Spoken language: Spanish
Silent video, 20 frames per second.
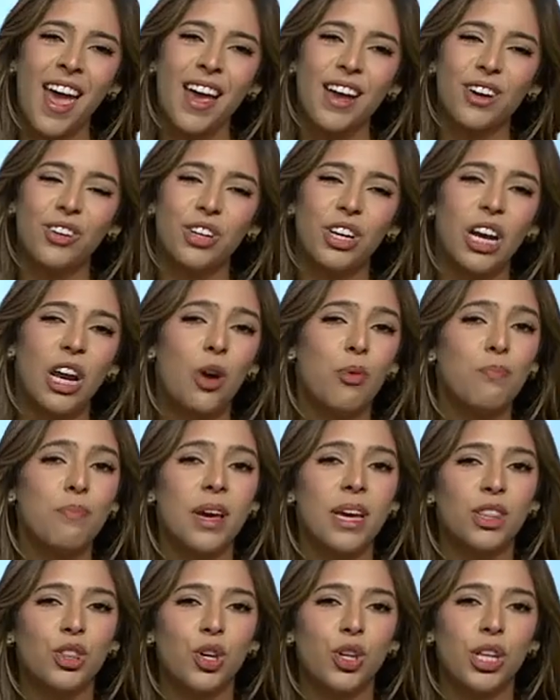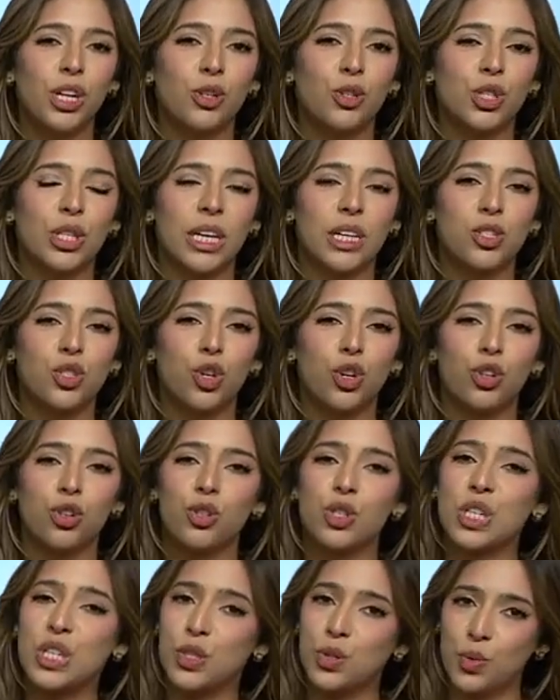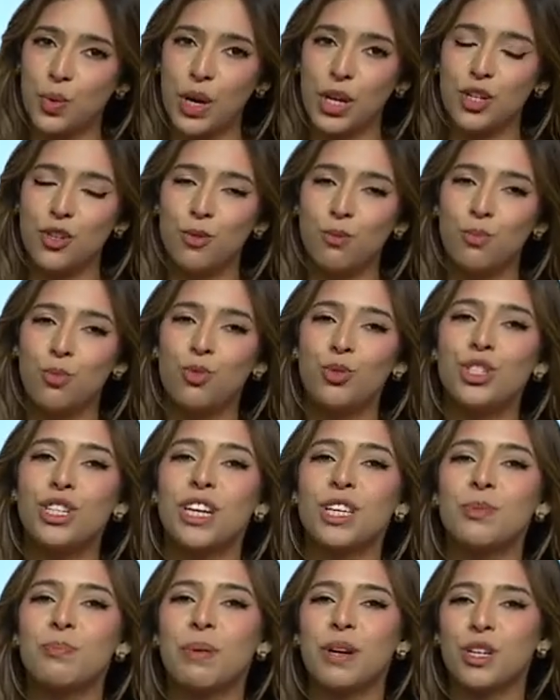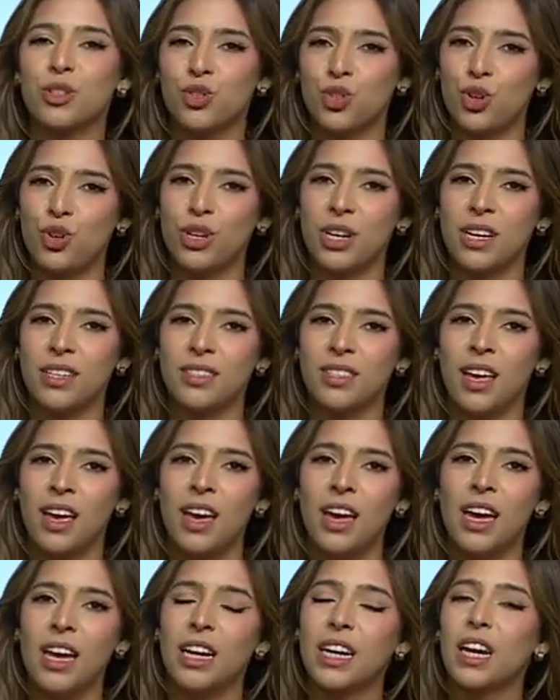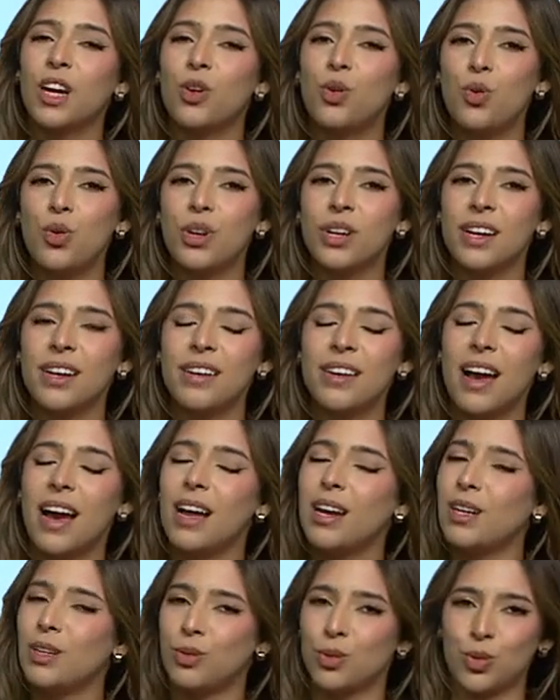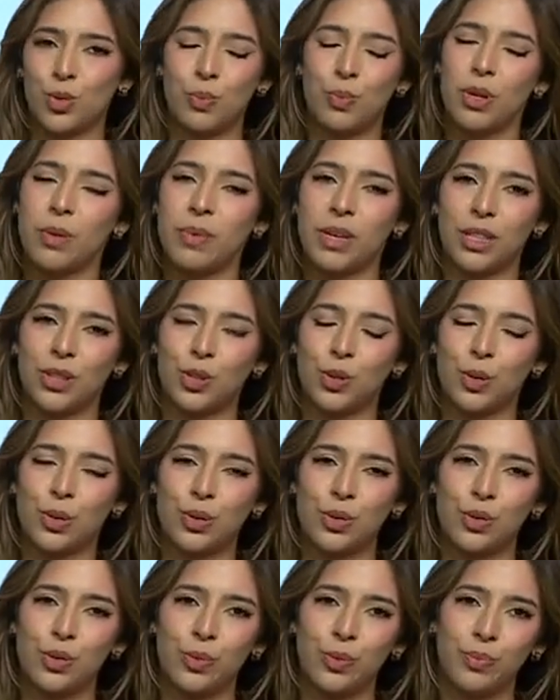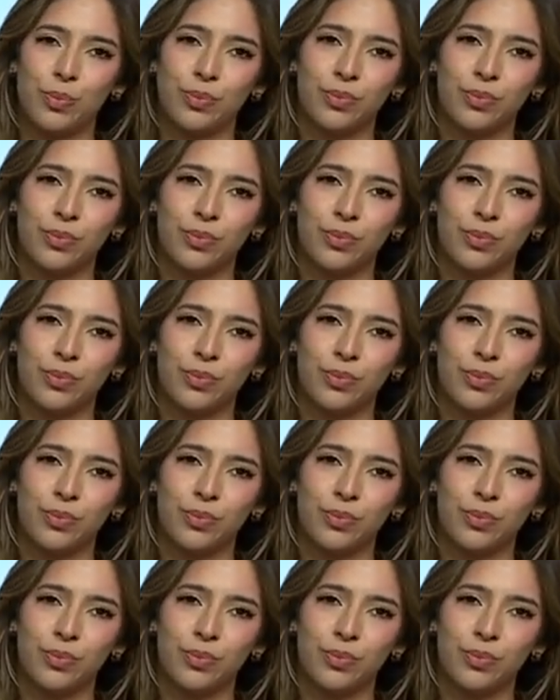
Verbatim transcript: Con el aumento de los trastornos de sueño, muchas personas recurren a los suplementos.